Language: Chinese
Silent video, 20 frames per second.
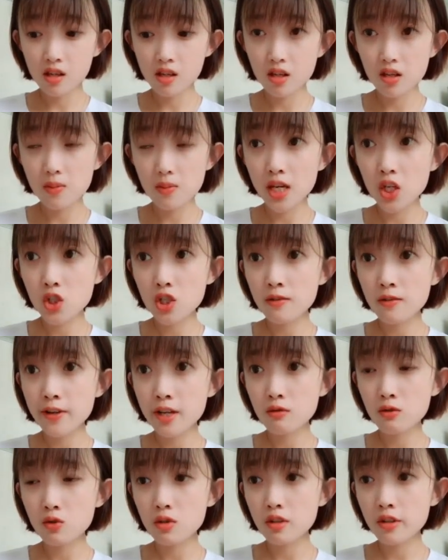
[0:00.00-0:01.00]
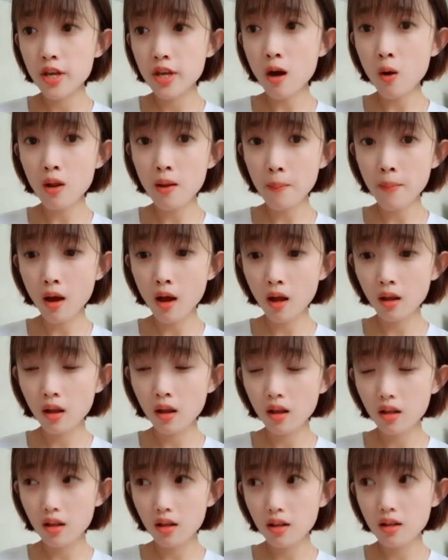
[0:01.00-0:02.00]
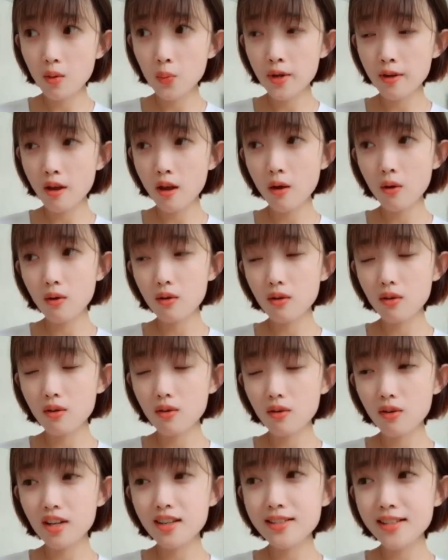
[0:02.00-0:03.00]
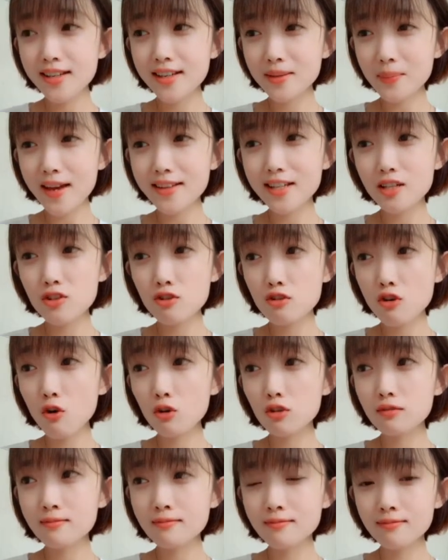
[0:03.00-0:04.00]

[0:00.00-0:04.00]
你没吃饭就吃药了吗？要不要我去给你买点粥？